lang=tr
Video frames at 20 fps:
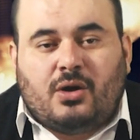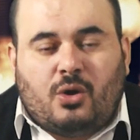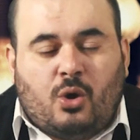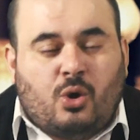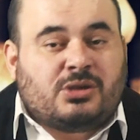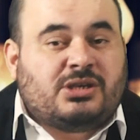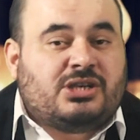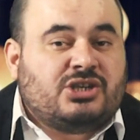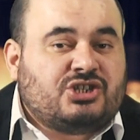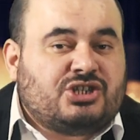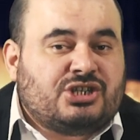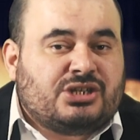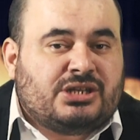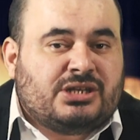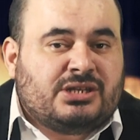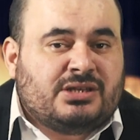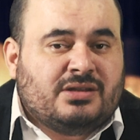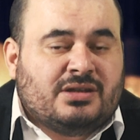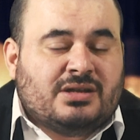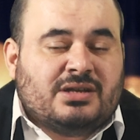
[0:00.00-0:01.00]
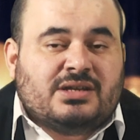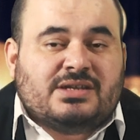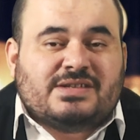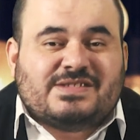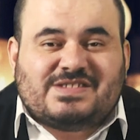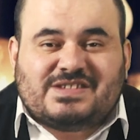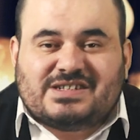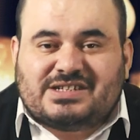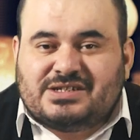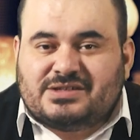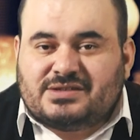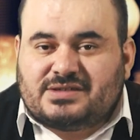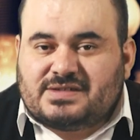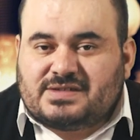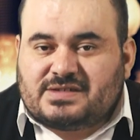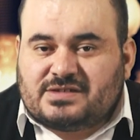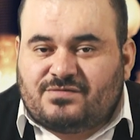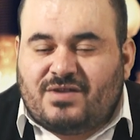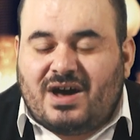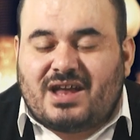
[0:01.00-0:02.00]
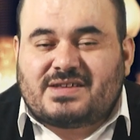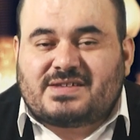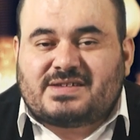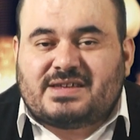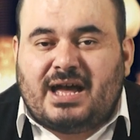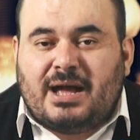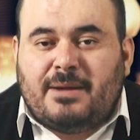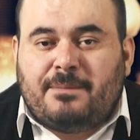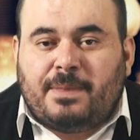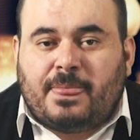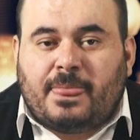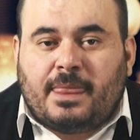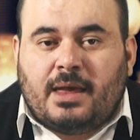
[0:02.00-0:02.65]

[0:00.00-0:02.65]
O kişinin sıkıntısı varsa